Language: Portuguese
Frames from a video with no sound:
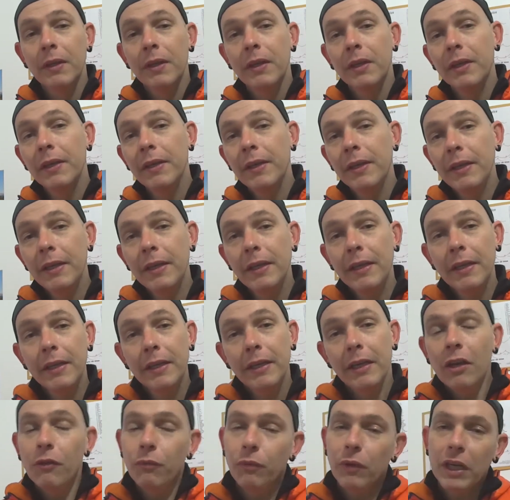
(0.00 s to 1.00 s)

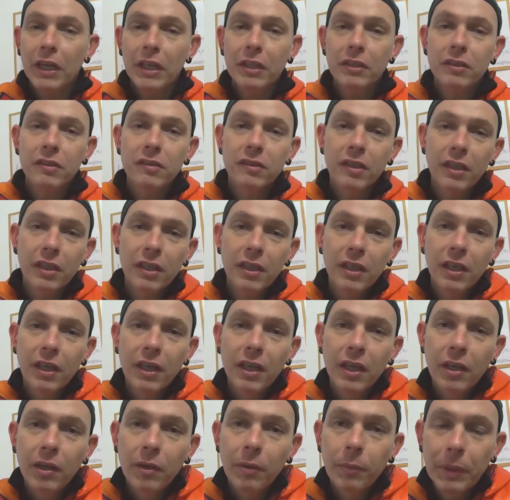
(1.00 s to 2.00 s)
E referentes aí
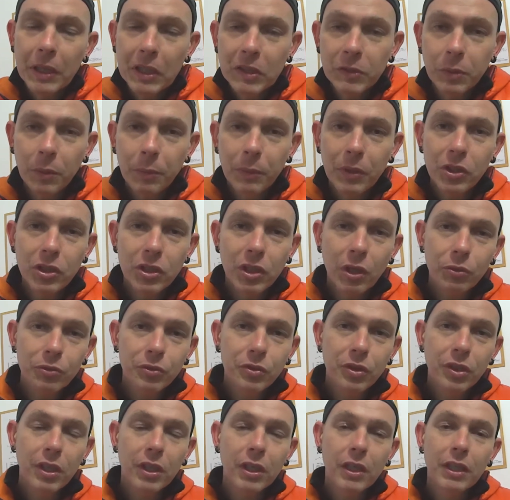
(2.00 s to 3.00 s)
principalmente ao
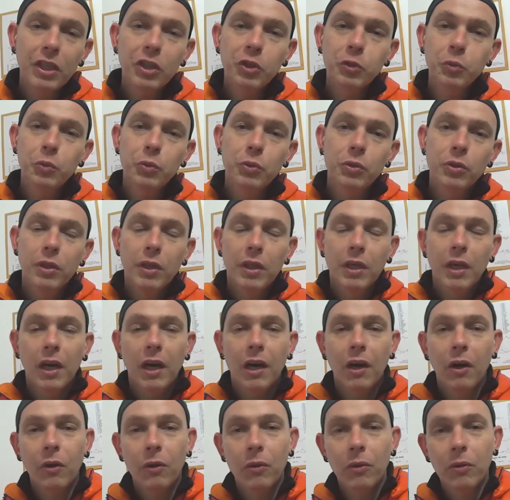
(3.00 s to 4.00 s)
ciclismo,
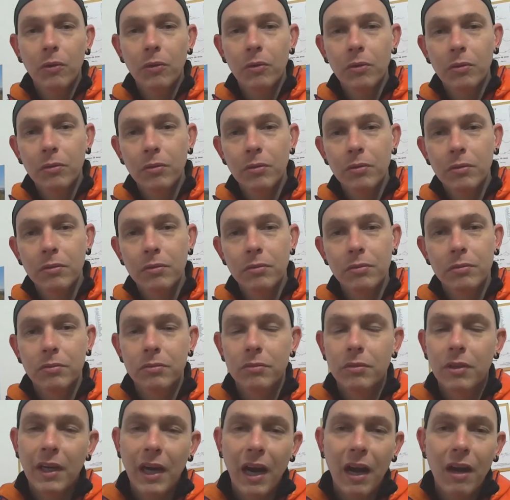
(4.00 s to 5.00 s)
ao
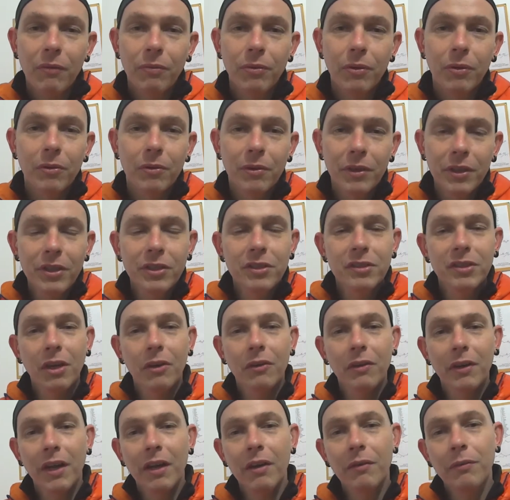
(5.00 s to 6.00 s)
gravel grinding,
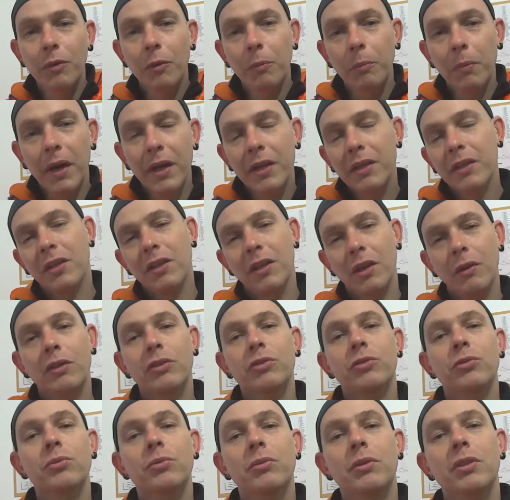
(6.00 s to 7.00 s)
ao gravel bike, que é o um
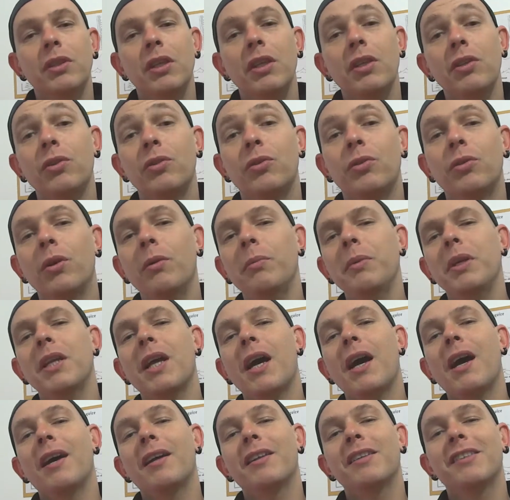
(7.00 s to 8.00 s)
assunto que tem
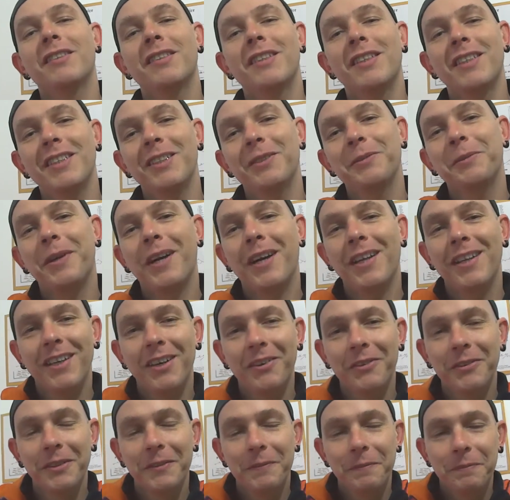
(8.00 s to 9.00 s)
dominado aí o
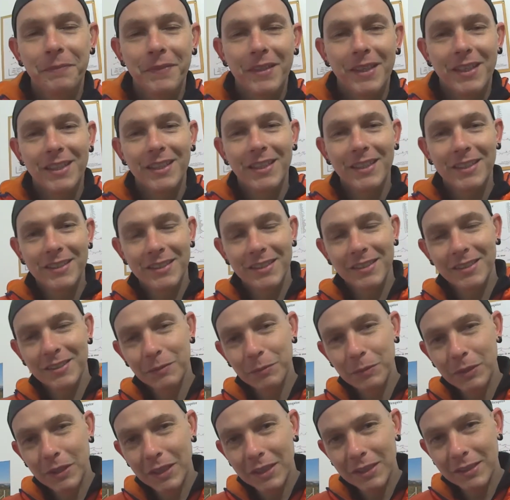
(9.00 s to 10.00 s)
canal nessas
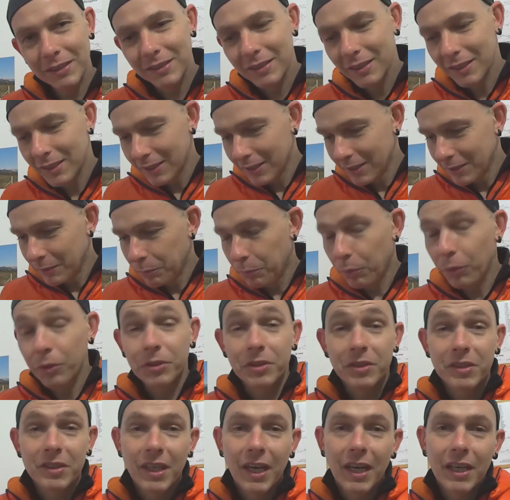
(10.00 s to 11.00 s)
minhas
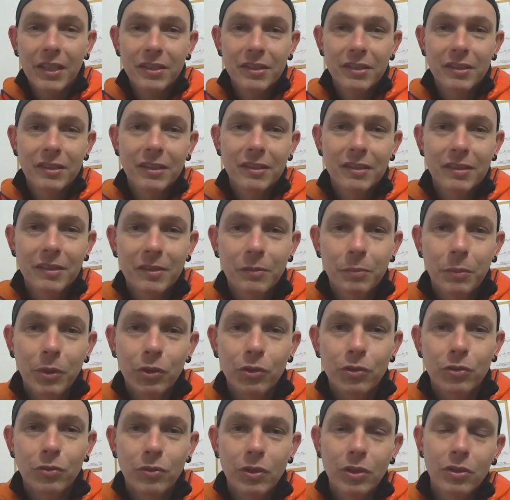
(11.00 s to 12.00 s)
postagens, nesses
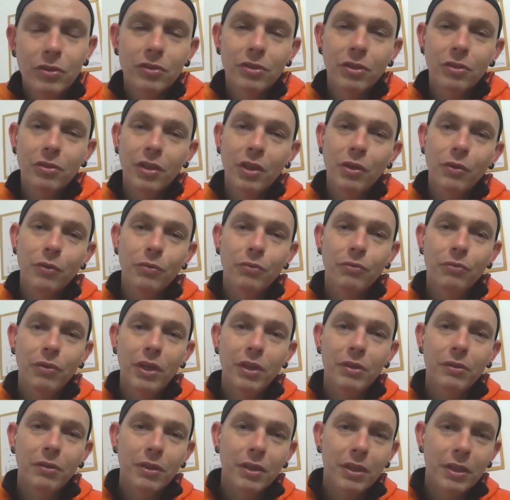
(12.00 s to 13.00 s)
meus vídeos que eu tenho
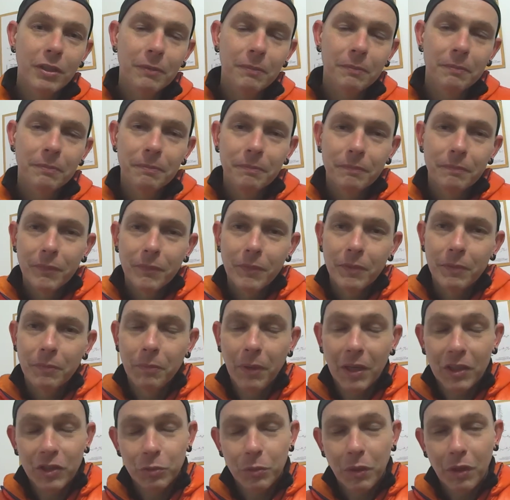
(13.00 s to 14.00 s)
feito aqui.
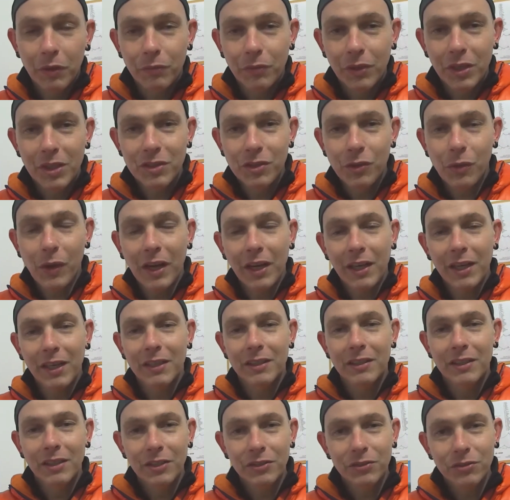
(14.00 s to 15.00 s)
Mais uma vez eu
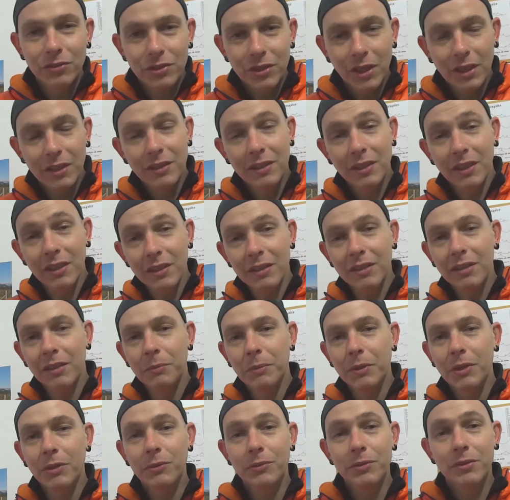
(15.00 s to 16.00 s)
agradeço já de
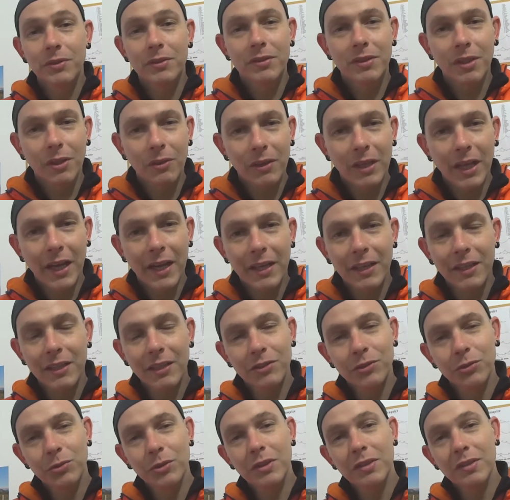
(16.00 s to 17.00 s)
antemão o seu like e
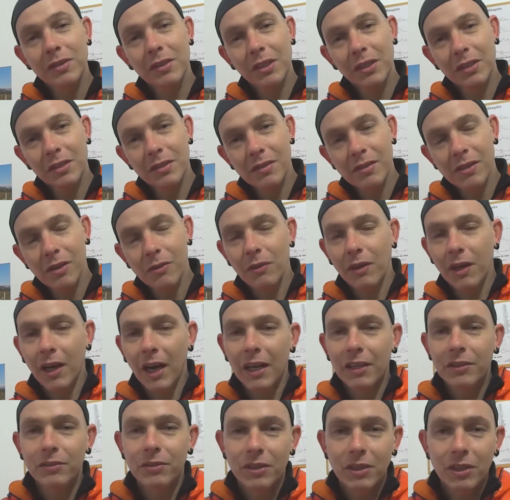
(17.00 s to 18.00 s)
a sua inscrição,
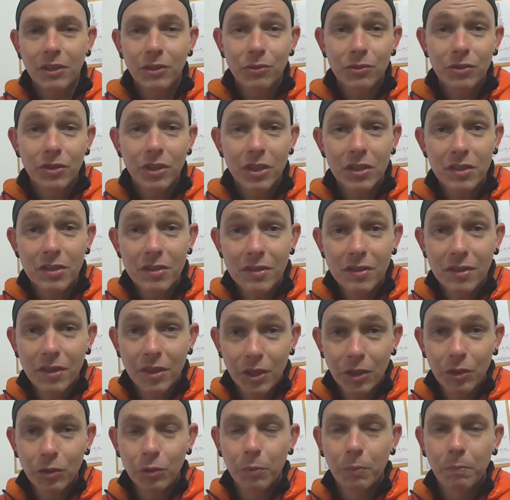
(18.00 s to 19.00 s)
caso ainda não seja
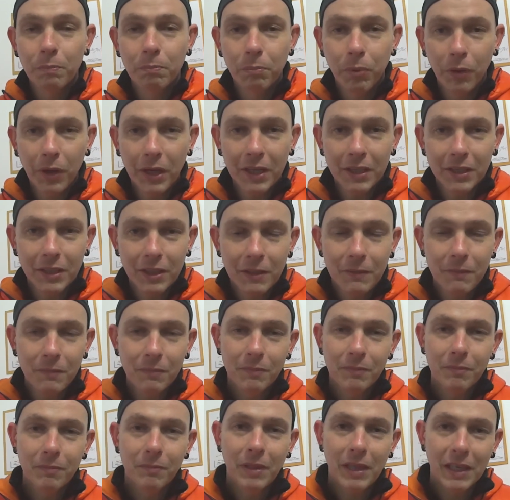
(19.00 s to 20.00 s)
inscrito por aqui,
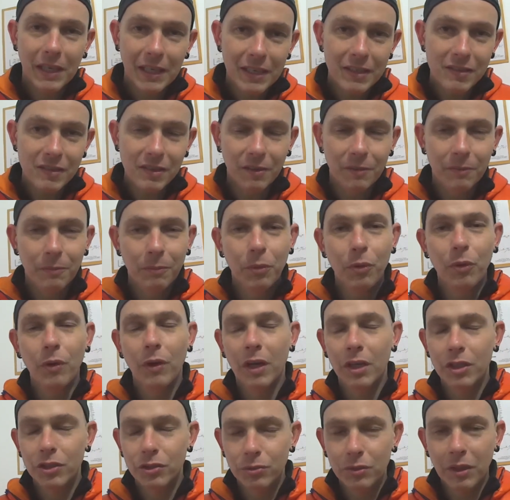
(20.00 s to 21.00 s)
beleza? Pô,
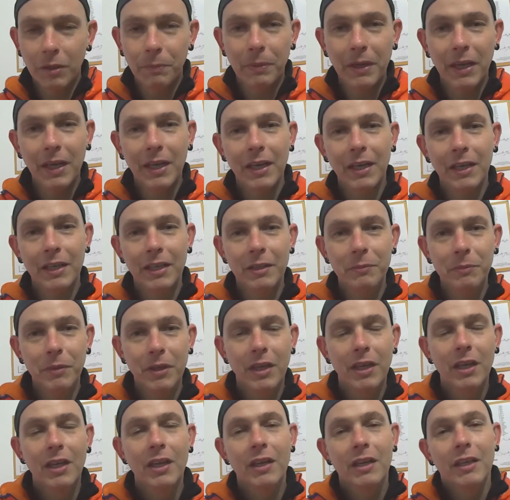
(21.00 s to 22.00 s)
ajuda pra
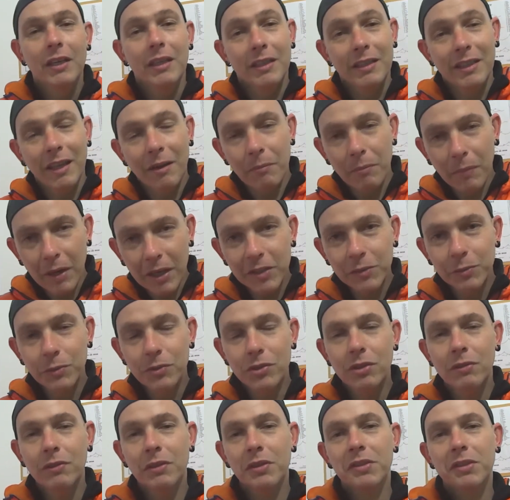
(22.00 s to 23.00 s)
caramba, dá mais
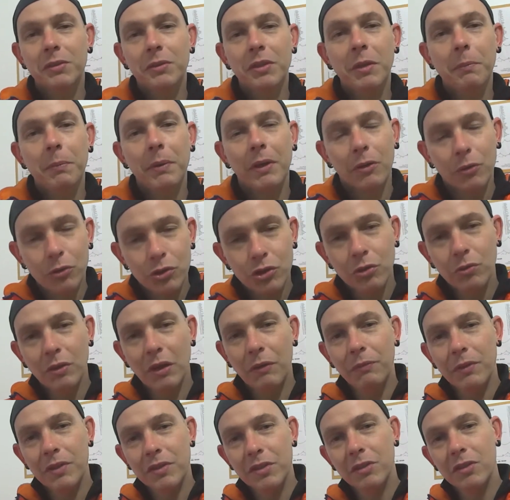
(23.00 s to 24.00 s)
motivação ainda para
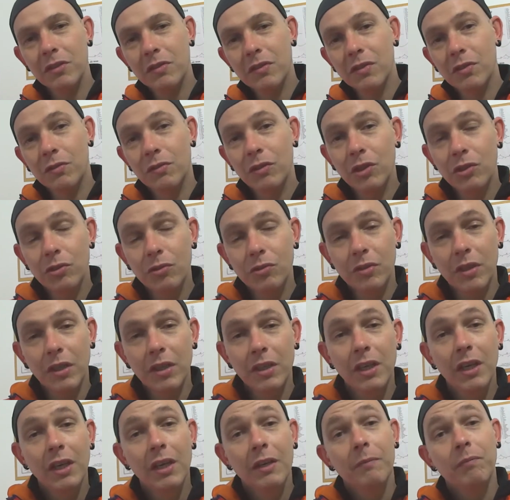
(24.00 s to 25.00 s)
continuar fazendo esses vídeos
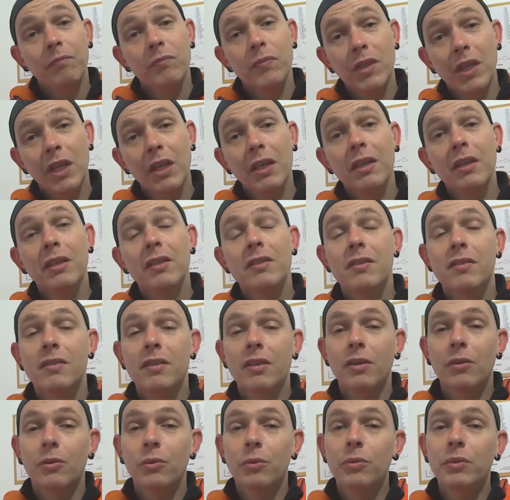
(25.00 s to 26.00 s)
aí de
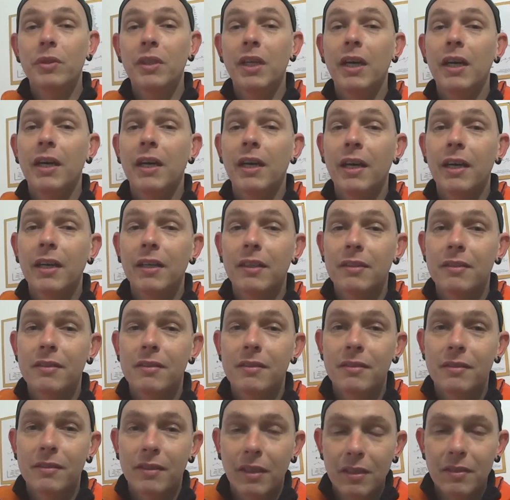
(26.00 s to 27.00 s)
segunda a
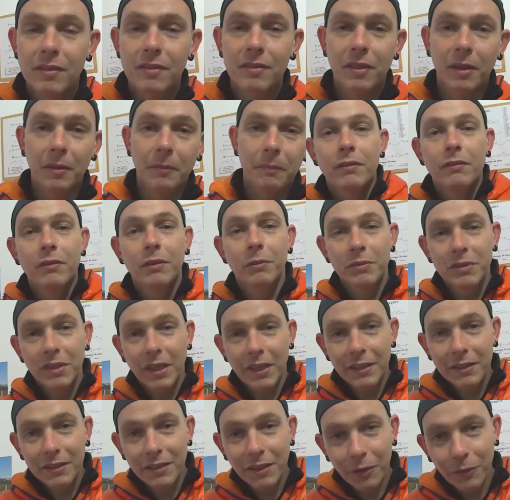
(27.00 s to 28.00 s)
sexta. Vamos
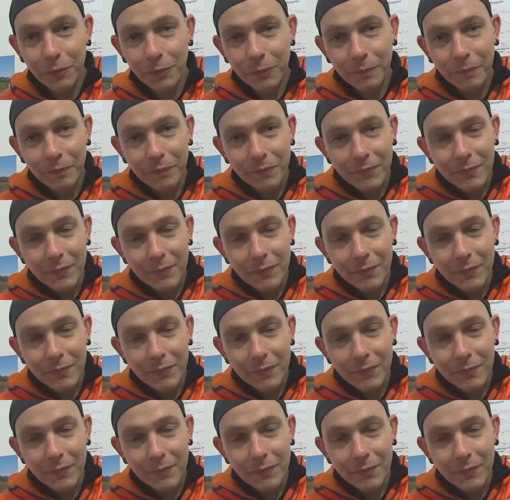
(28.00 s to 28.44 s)
lá então?